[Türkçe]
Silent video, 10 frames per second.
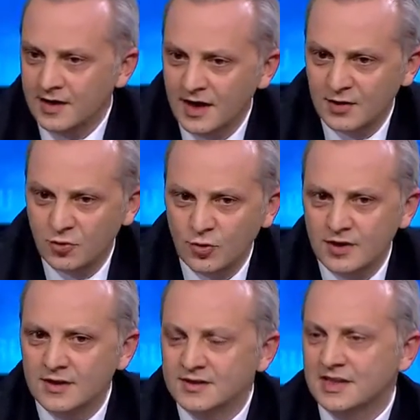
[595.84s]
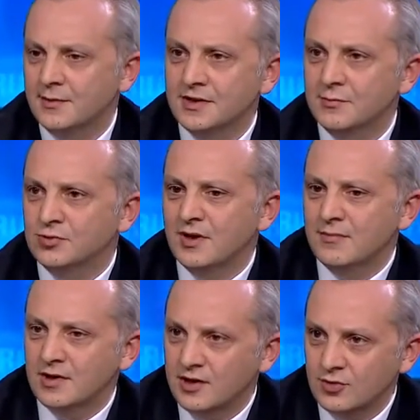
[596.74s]
Yani çok yakın zamanda bundan
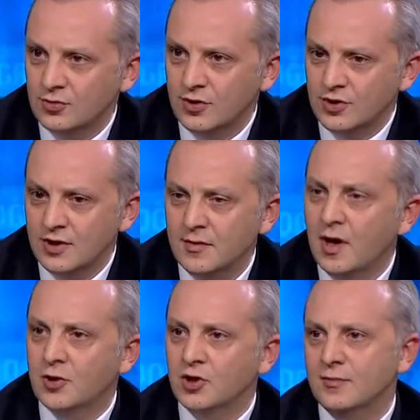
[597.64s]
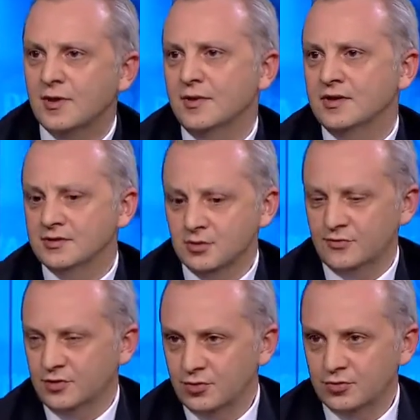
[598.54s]
birkaç gün önce akşam yemeğinde
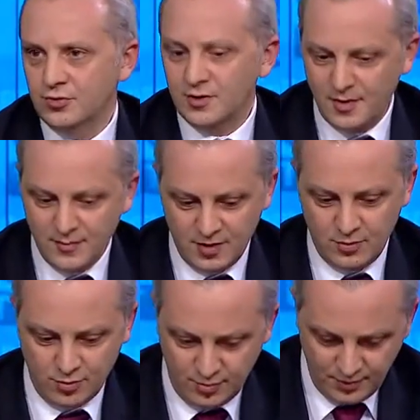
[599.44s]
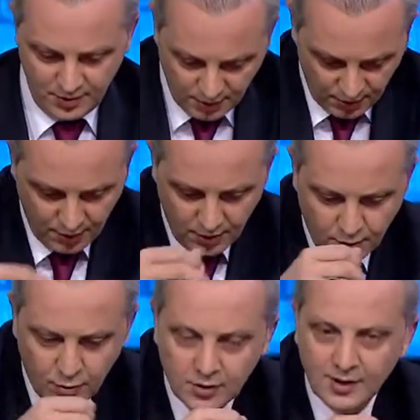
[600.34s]
sofrada oturuyorum, yemek yiyorum.
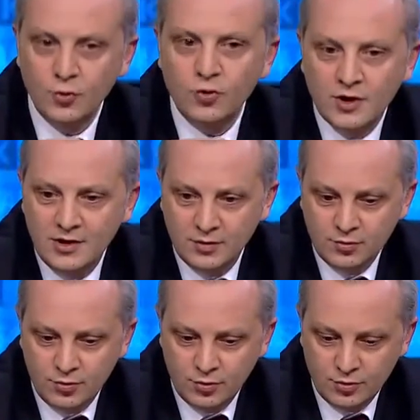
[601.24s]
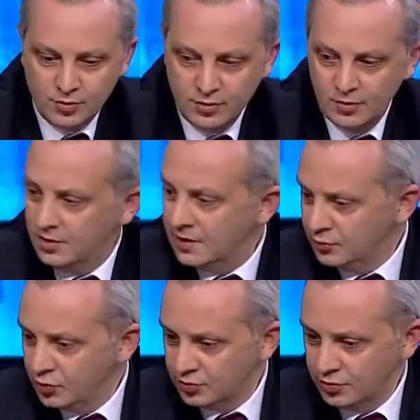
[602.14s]
Kollarım şu şekilde duruyordu.
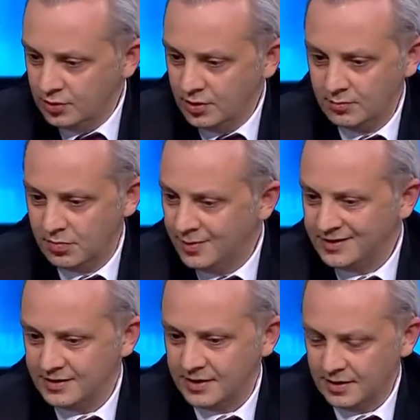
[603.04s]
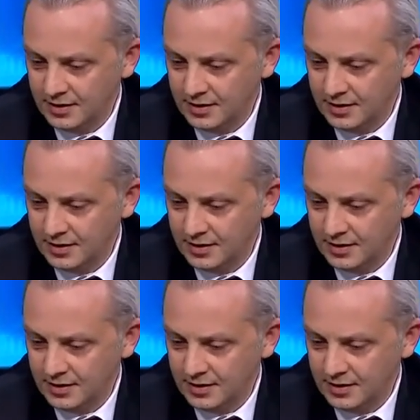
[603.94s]
Yanımda oturuyor. Baba dedi.